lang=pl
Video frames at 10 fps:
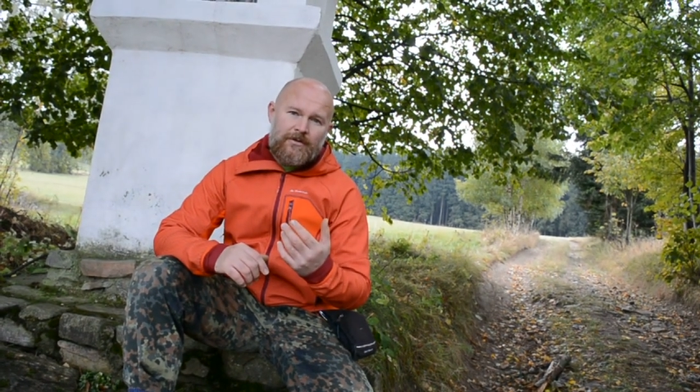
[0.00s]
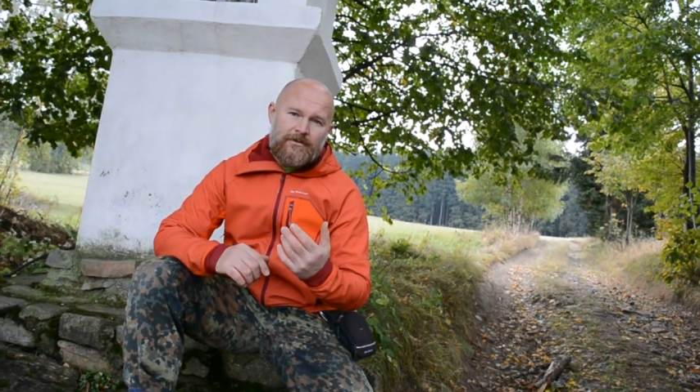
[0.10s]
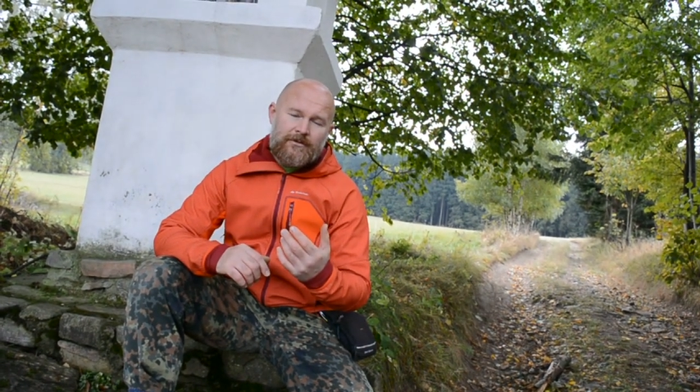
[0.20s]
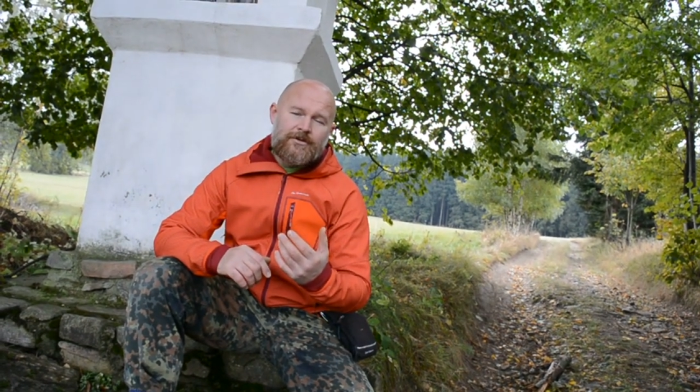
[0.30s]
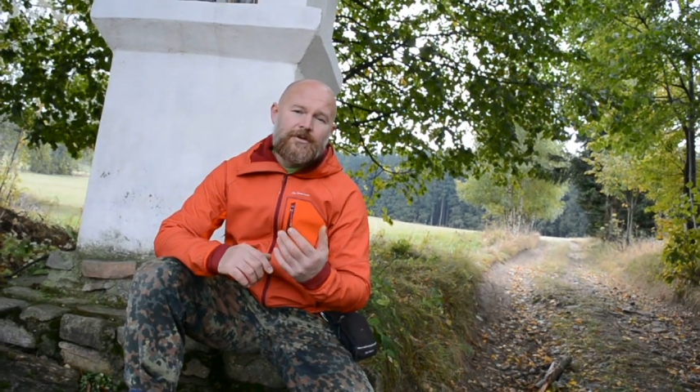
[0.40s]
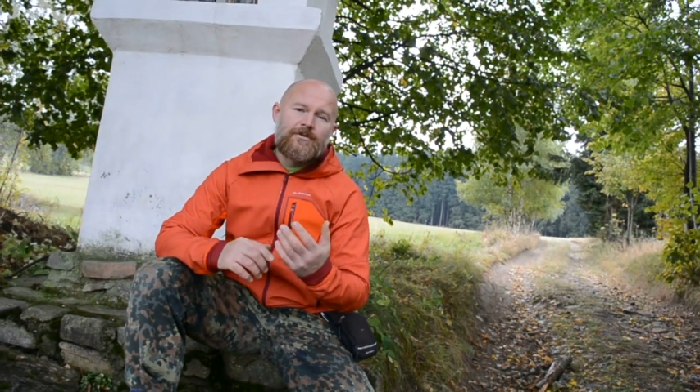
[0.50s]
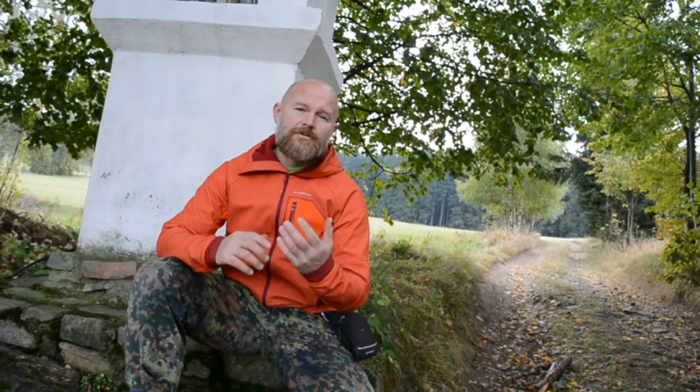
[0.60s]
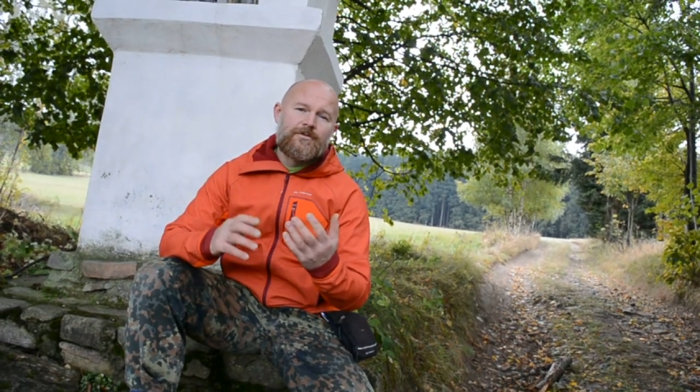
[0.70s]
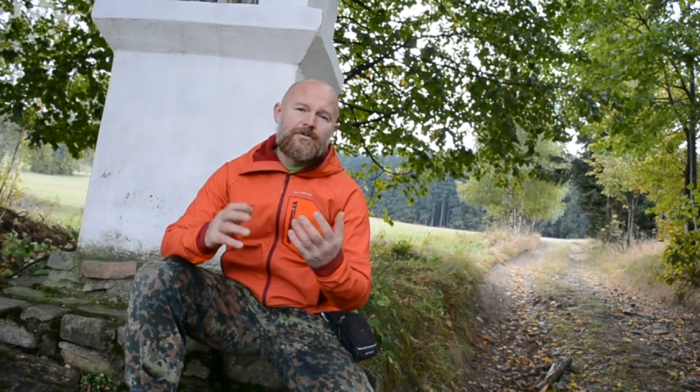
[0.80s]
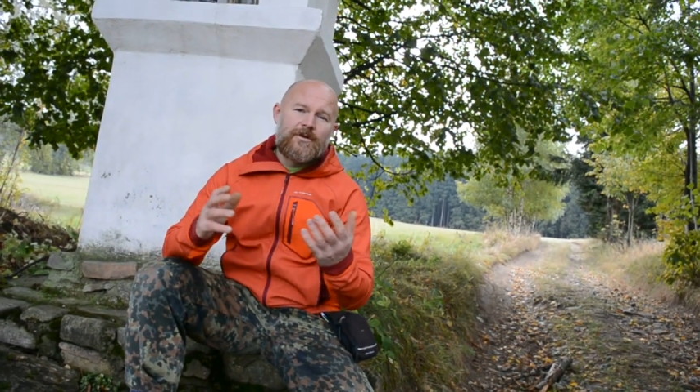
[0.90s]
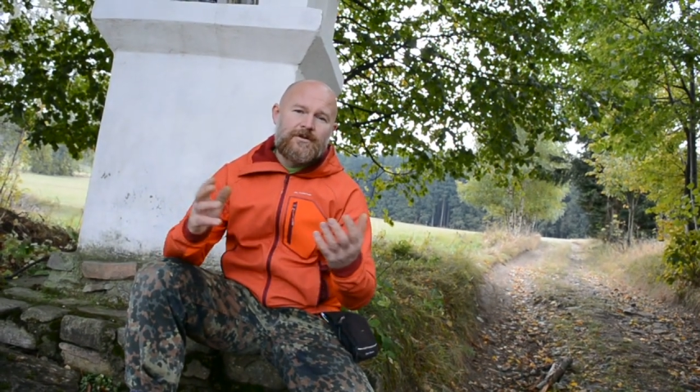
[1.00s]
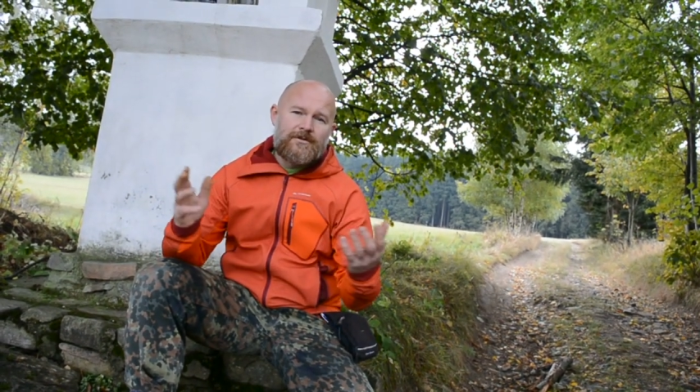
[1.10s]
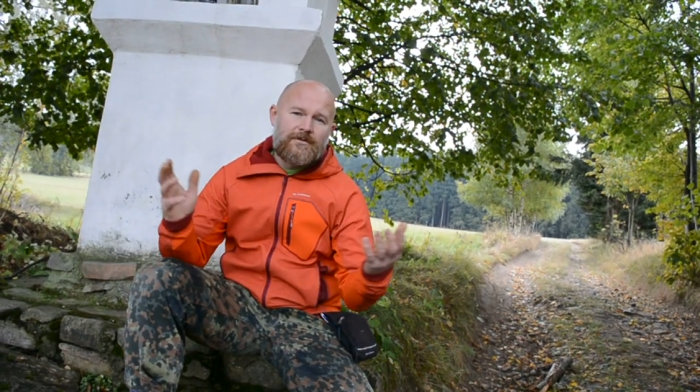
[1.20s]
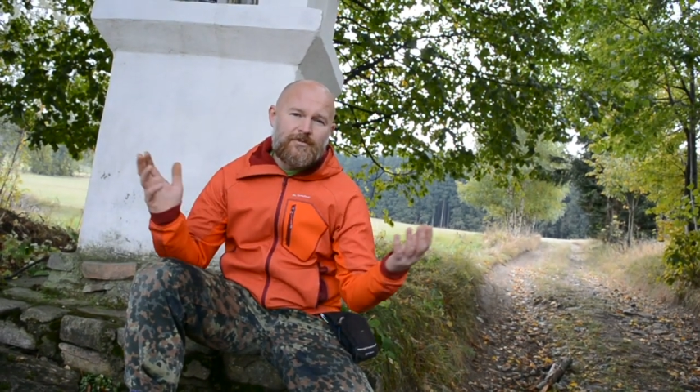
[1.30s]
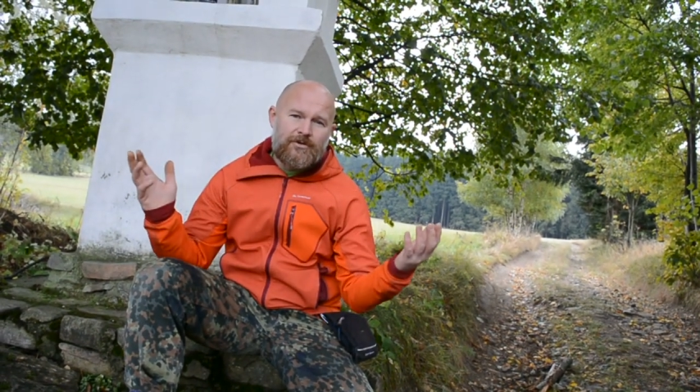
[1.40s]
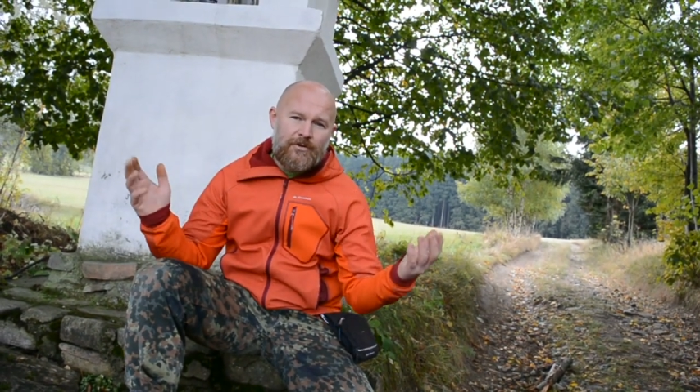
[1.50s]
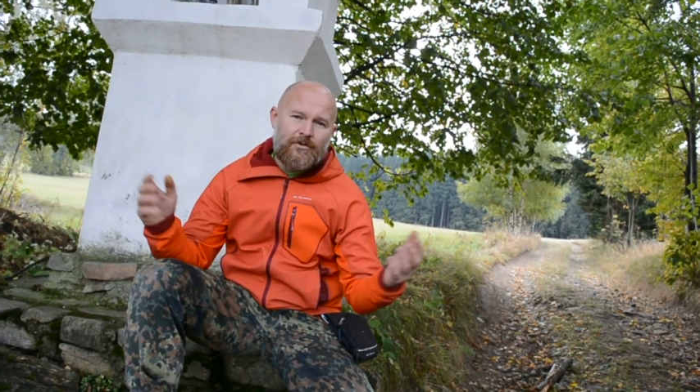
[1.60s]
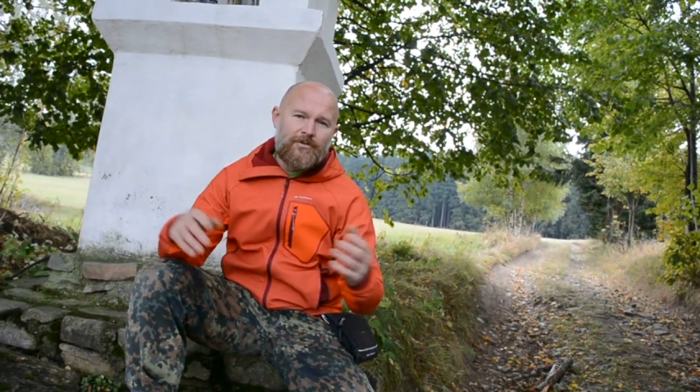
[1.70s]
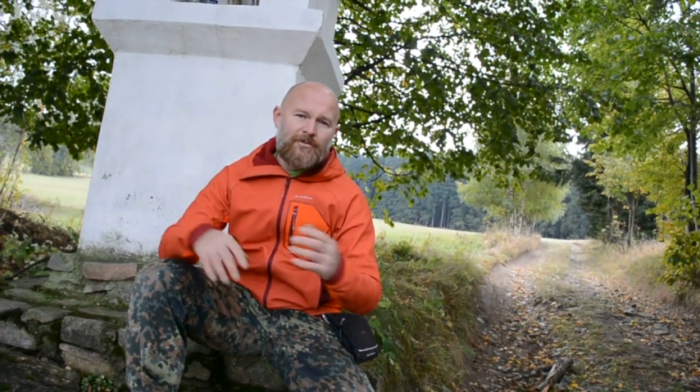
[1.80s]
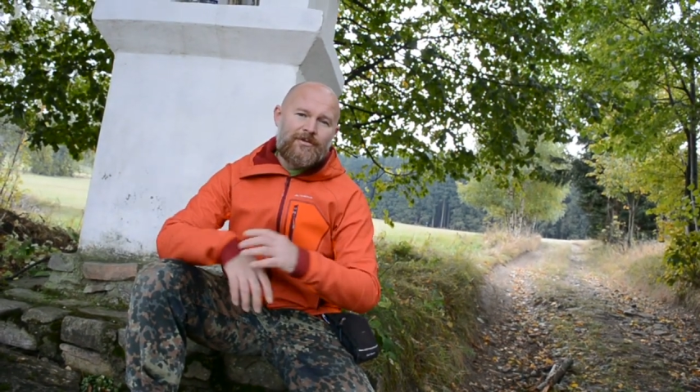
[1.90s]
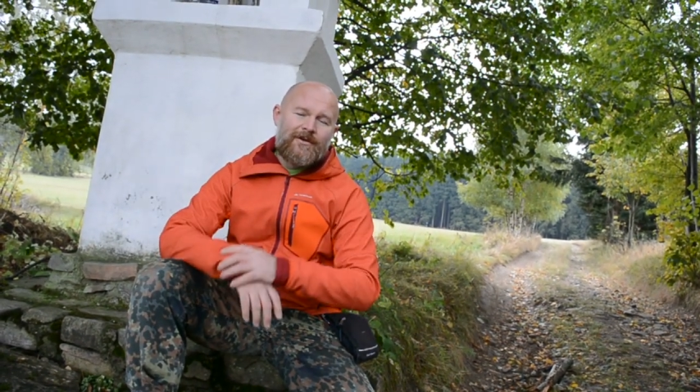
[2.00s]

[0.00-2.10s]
z otaczającą nas przyrodą